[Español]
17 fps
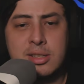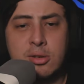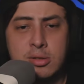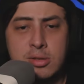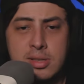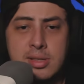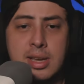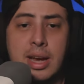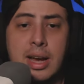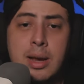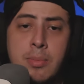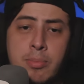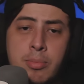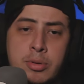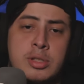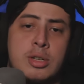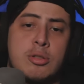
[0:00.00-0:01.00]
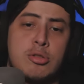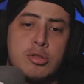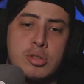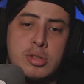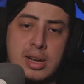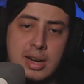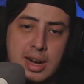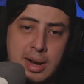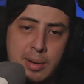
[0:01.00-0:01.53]
cosas que hay por si
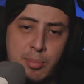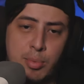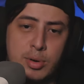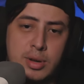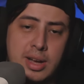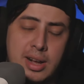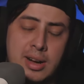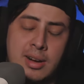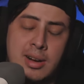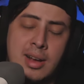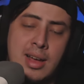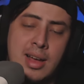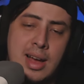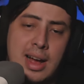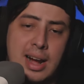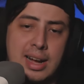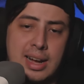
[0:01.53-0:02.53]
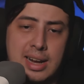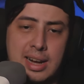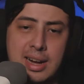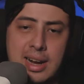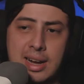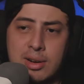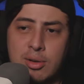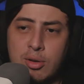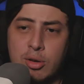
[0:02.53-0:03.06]
gustan apoyar al
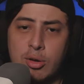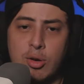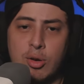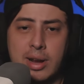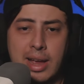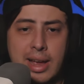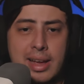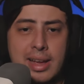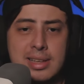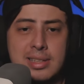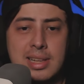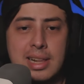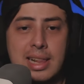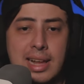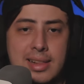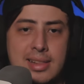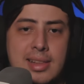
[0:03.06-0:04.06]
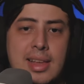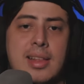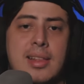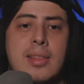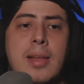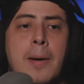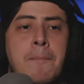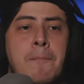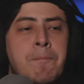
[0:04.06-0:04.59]
canal con lo que es la
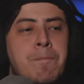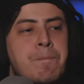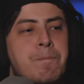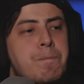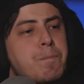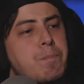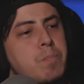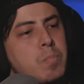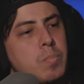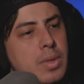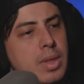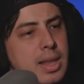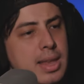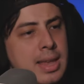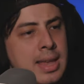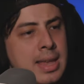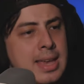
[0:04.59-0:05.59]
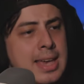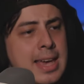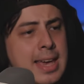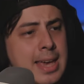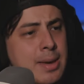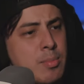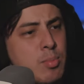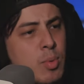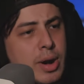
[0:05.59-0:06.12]
tienda.
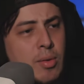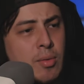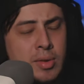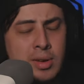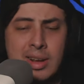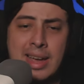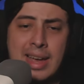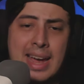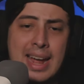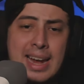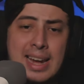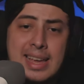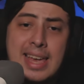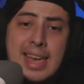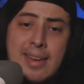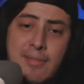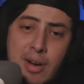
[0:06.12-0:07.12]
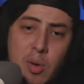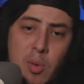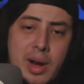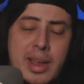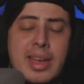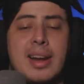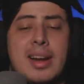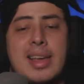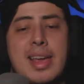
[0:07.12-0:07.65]
Y bueno, el
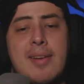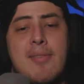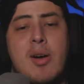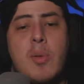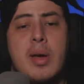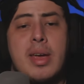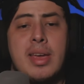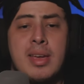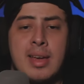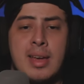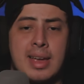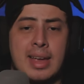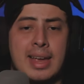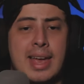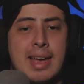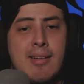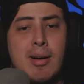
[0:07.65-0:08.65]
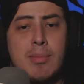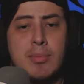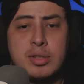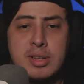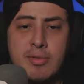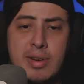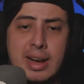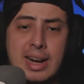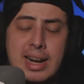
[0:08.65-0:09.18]
giveaway, el giveaway ¿Qué vamos a
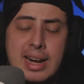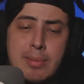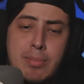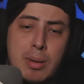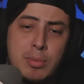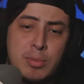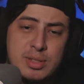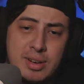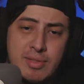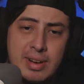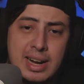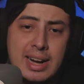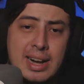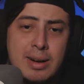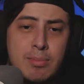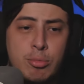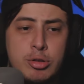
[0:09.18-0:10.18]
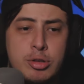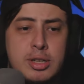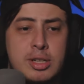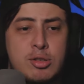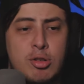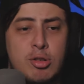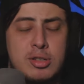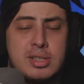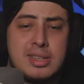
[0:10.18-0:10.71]
regalar? Vamos a regalar muchas
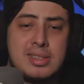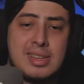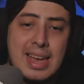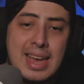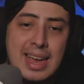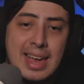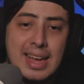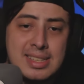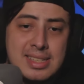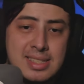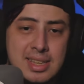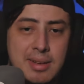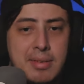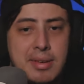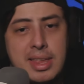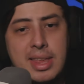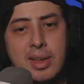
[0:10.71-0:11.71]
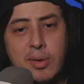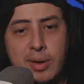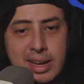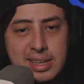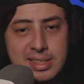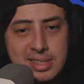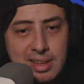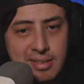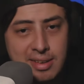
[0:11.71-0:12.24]
cosas en este video, en
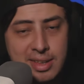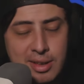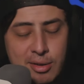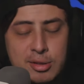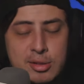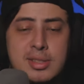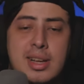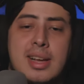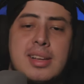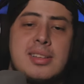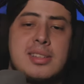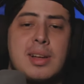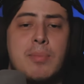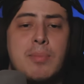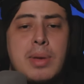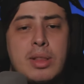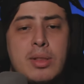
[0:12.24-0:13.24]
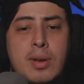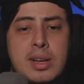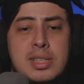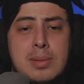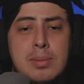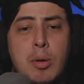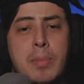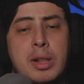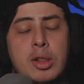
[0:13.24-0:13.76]
este video que ustedes están viendo en
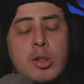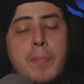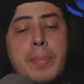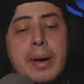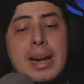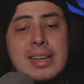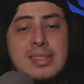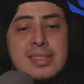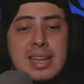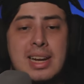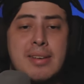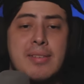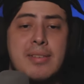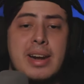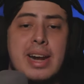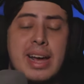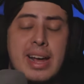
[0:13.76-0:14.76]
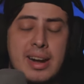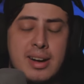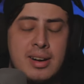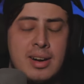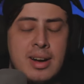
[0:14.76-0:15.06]
este momento para celebrar